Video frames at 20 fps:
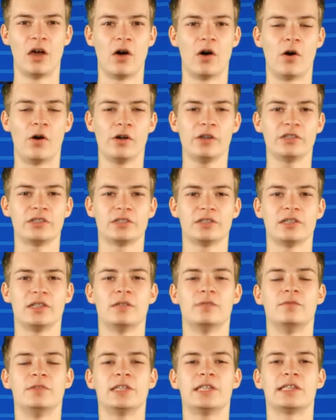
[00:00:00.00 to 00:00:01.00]
Heute,
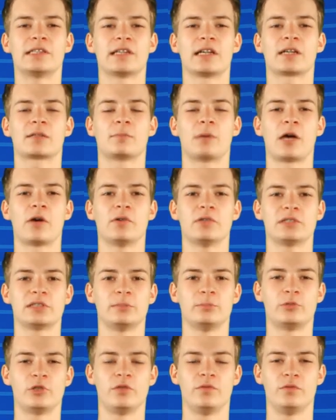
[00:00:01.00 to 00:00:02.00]
wie gesagt, bei uns
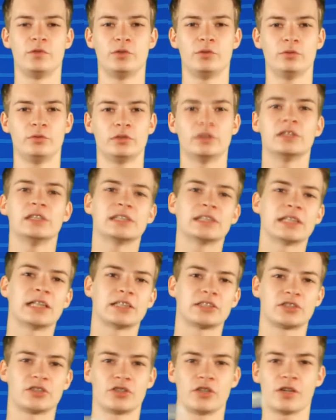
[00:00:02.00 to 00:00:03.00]
im Review dieser
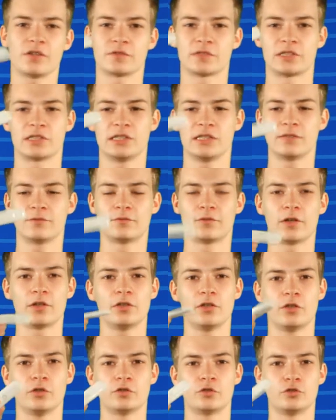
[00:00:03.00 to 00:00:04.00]
Surfstick von
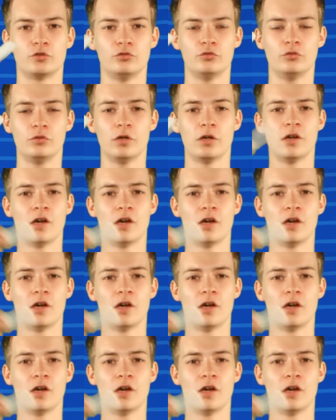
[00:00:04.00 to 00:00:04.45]
O2.